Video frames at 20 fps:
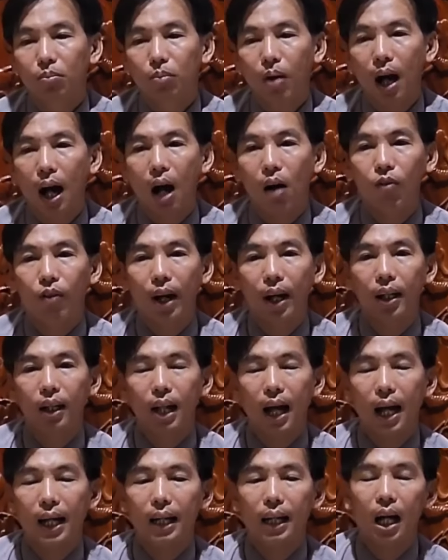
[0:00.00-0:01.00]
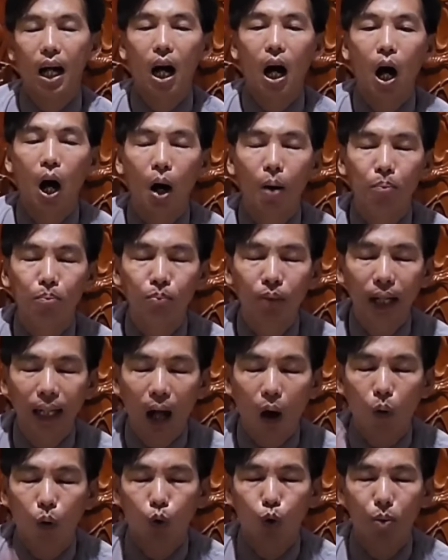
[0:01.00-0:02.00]
mà ven lại là ôm
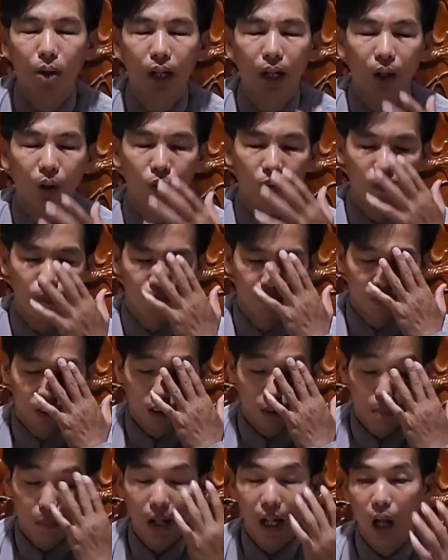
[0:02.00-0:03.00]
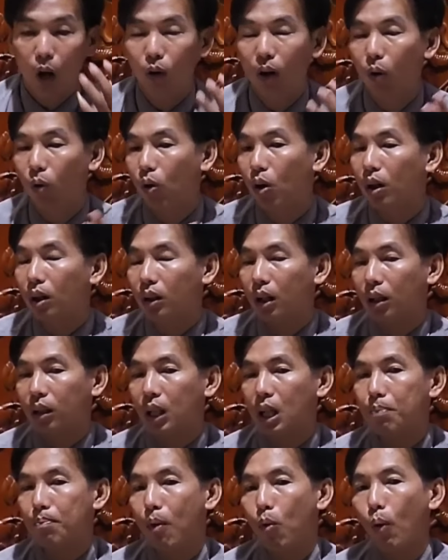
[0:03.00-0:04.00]
cái đầu của bé liễu bé liễu đâu có
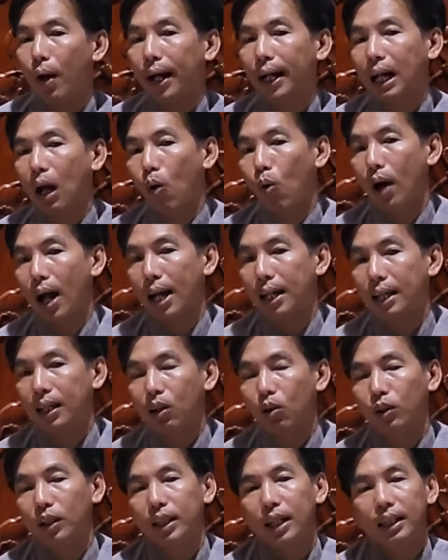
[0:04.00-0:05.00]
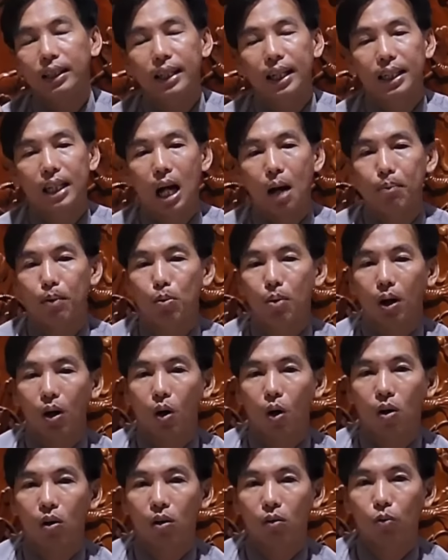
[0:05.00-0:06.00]
trực tiếp mà quay cái đầu ra gì, gì, dòm đâu bà
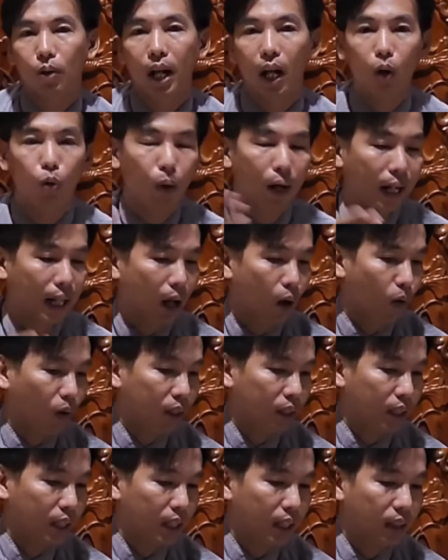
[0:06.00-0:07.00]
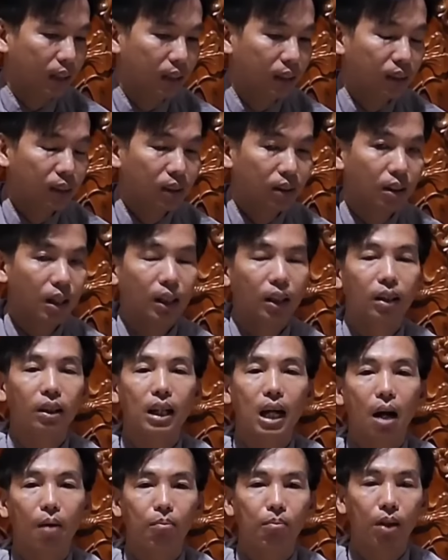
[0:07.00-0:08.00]
con bé liễu quay cái đầu gì nè à,
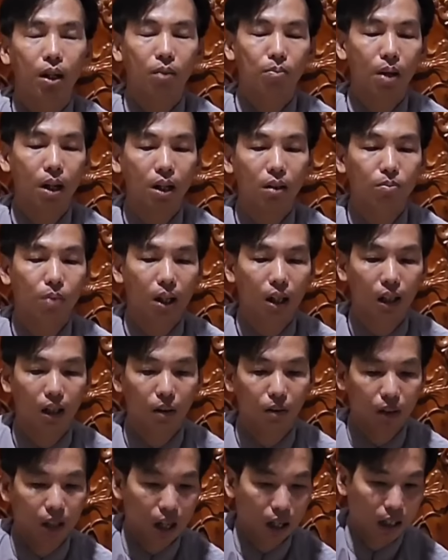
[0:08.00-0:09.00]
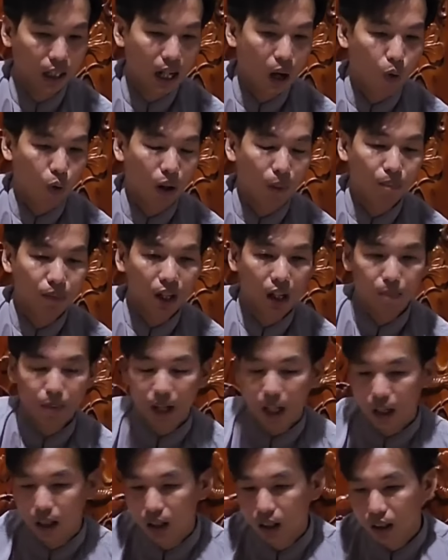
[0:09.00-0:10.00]
thử ra mất mất mất là, là cái đầu nằm gì nè
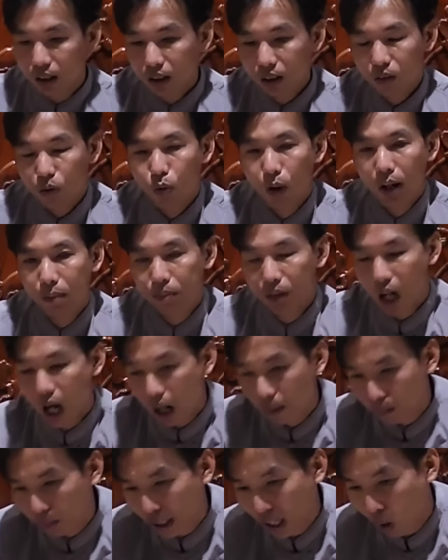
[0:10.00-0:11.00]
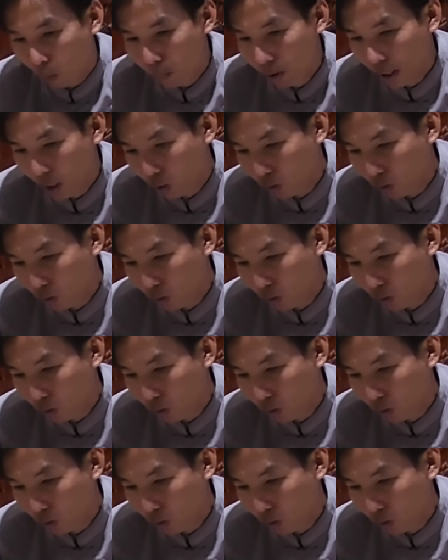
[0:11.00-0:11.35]
bé liễu. quen mới ôm cái đầu bé